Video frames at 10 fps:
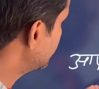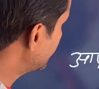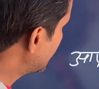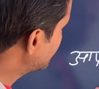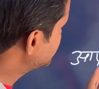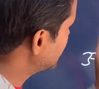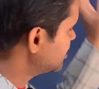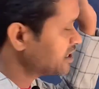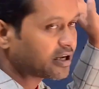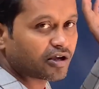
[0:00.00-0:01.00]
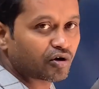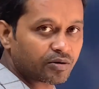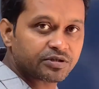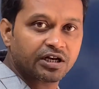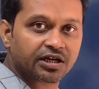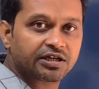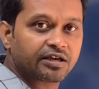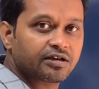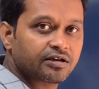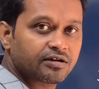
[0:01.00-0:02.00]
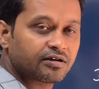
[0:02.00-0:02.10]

जब आप चले जाएंगे और हम चले जाएंगे